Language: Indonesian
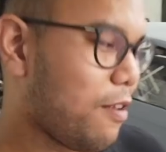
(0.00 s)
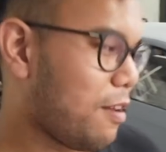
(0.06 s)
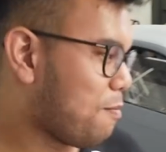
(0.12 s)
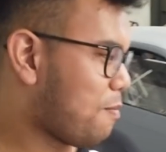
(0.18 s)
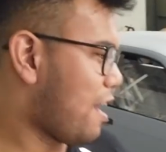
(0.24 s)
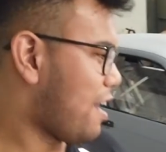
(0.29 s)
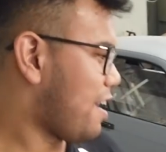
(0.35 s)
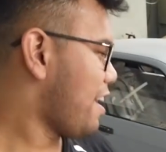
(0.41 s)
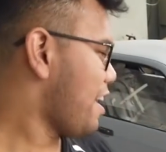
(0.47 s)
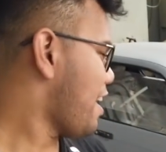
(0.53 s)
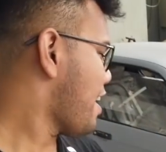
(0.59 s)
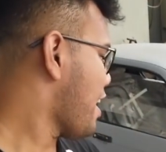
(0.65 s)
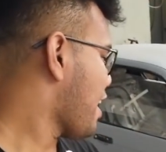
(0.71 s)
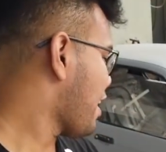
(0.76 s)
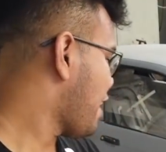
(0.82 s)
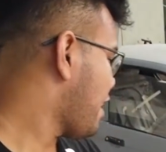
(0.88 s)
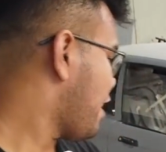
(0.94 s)
Profil bannya
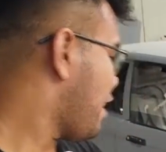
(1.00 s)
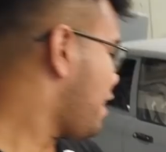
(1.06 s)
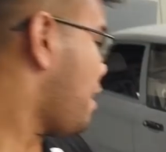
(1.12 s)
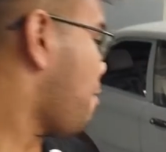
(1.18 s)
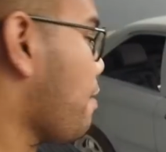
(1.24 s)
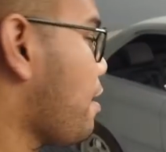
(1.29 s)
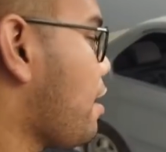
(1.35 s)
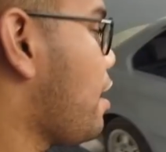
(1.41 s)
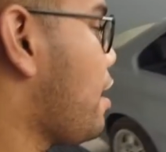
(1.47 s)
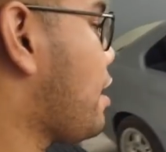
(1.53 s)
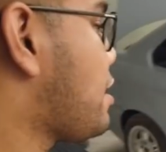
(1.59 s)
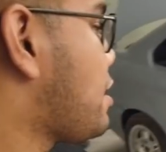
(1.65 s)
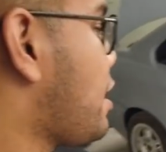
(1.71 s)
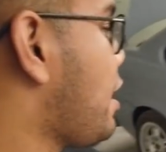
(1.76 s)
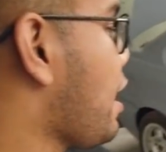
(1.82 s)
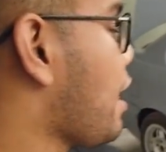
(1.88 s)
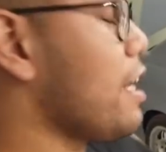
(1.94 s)
yang ini dia uh,
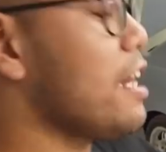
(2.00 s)
Rizky yang